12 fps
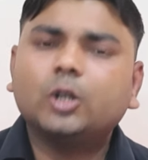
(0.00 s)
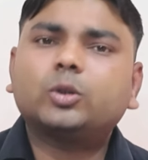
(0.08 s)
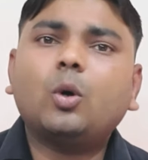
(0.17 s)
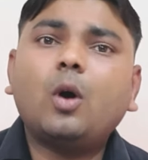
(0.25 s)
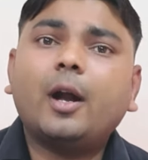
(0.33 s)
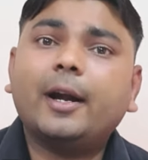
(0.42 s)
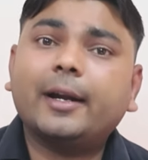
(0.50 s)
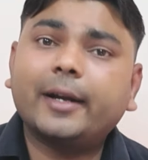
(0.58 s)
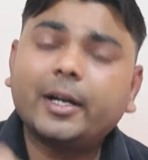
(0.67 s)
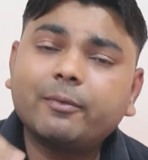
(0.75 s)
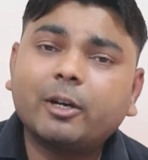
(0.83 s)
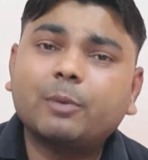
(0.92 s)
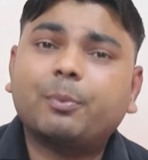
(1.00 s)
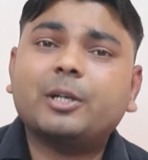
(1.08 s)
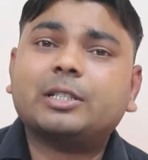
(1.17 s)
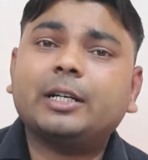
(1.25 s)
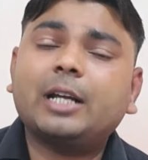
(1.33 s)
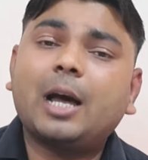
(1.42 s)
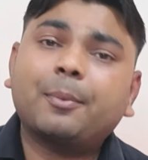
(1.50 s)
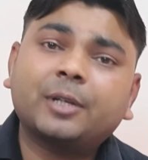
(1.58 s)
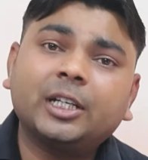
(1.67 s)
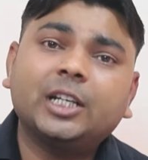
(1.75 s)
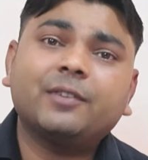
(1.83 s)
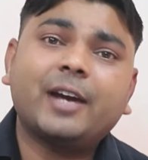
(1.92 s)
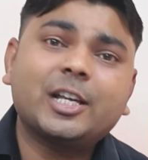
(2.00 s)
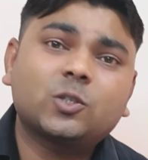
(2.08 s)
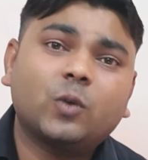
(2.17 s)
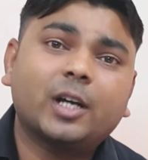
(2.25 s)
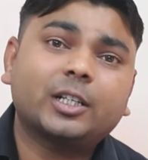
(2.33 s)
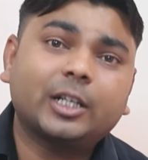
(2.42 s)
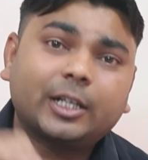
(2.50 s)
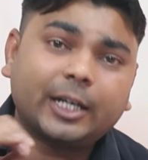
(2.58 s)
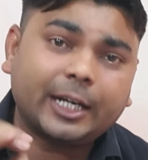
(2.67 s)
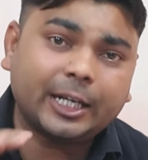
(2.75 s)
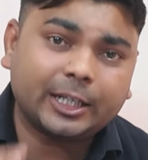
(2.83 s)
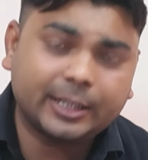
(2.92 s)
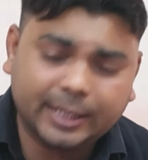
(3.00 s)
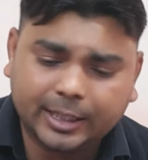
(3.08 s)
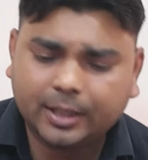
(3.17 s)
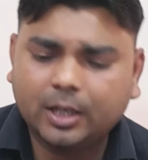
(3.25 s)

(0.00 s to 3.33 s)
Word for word: तो 101 परसेंट आपकी डिवाइस वर्क करेगी